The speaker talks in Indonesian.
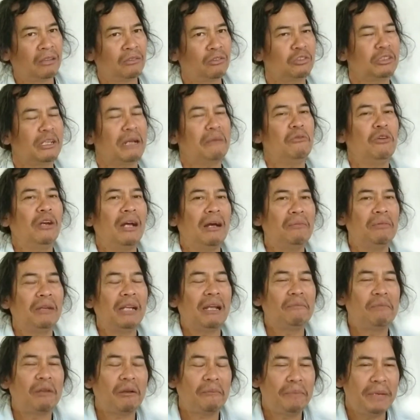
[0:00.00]
terus kamu nggak
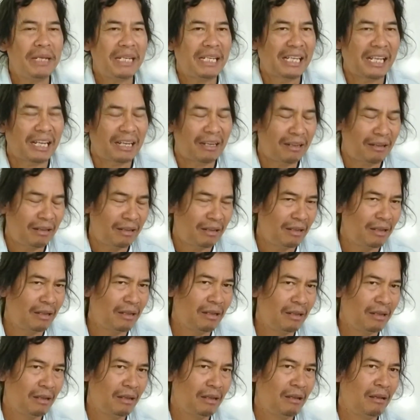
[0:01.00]
pernah berpikir
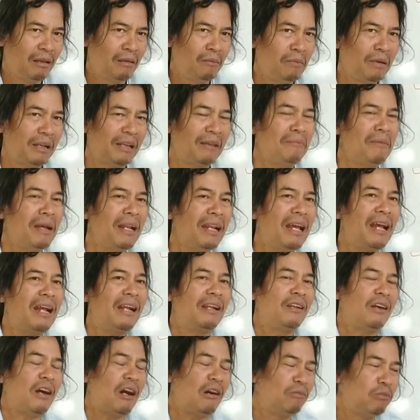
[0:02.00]

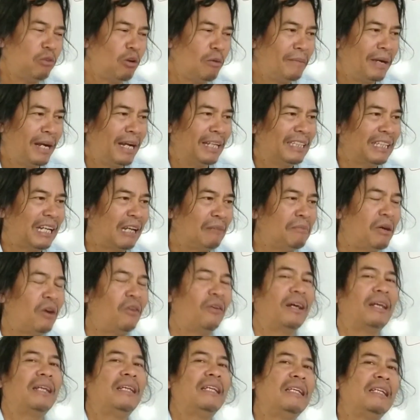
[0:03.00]
Bagaimana Allah mengatakan
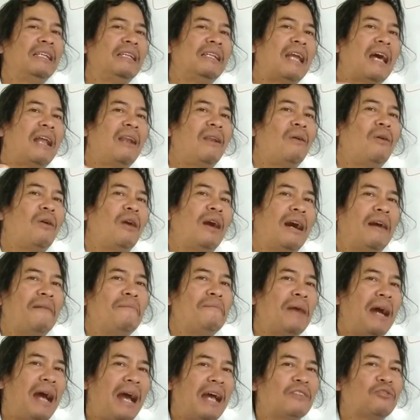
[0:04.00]
bahwa innaloha
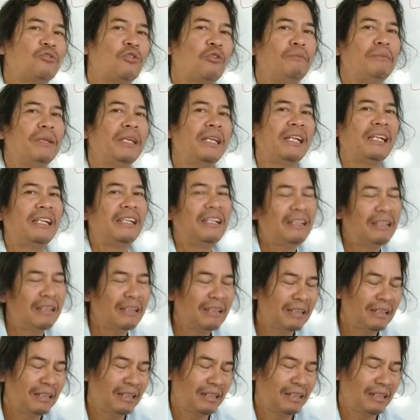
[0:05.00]
asobirin,